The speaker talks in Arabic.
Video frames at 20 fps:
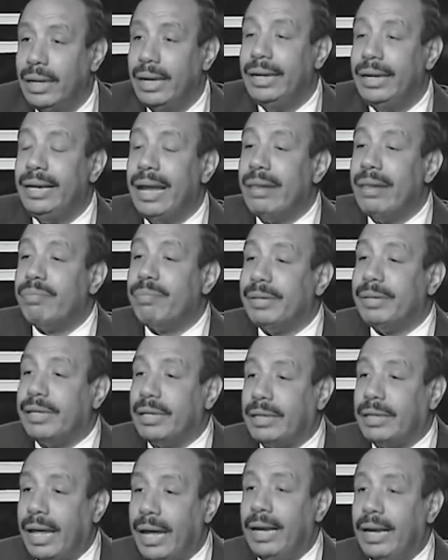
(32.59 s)
الناس
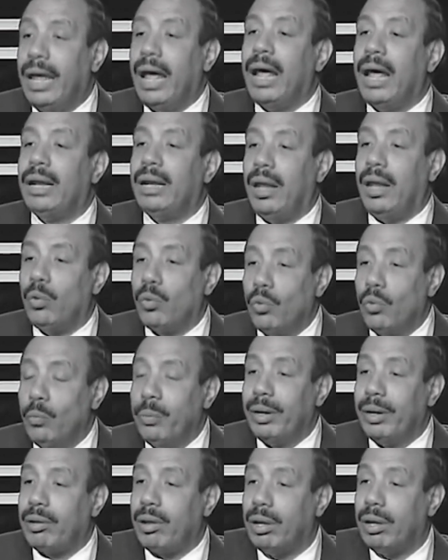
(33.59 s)
بتتخانق
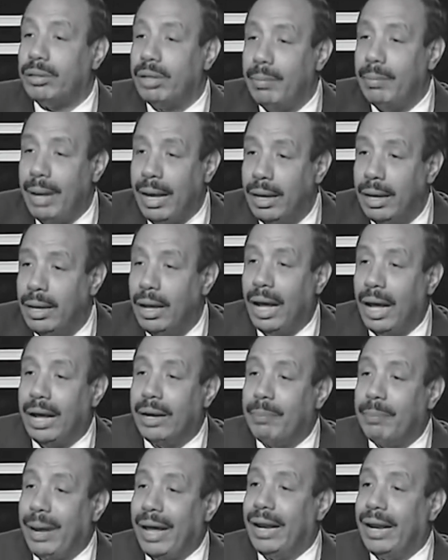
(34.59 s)
الحروب القادمه
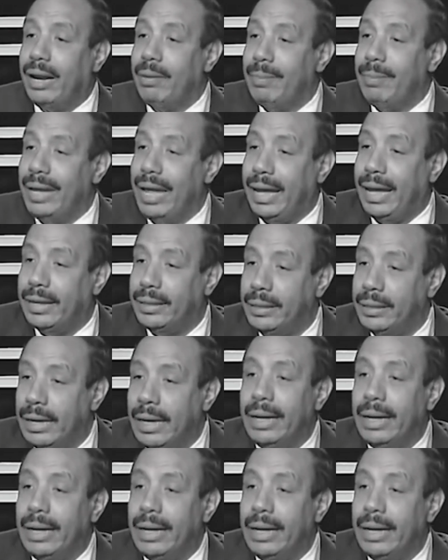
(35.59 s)
حرب على المياه